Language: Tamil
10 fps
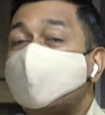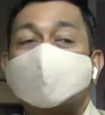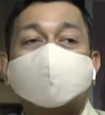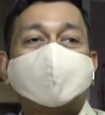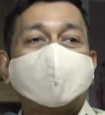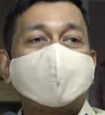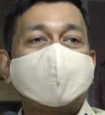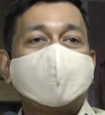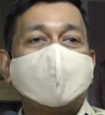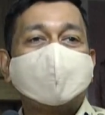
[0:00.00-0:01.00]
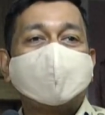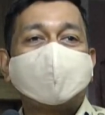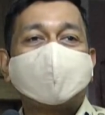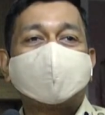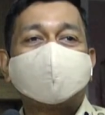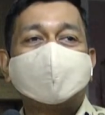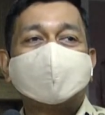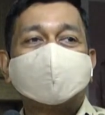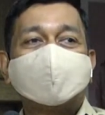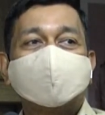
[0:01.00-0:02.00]
respecting that dedication and
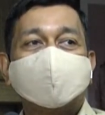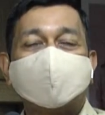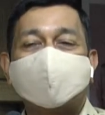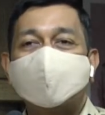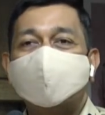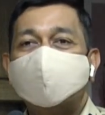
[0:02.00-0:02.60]
sincerity,